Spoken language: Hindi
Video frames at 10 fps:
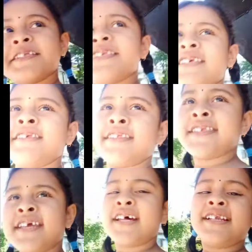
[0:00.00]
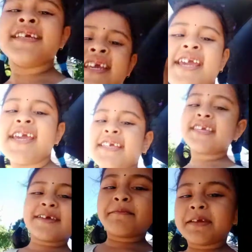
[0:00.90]
तो चलिए
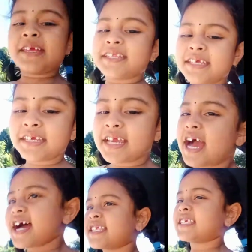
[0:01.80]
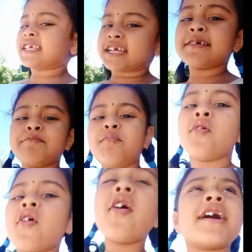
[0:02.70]
ये मेरी आज की
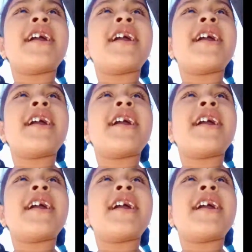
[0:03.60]
ब्लॉग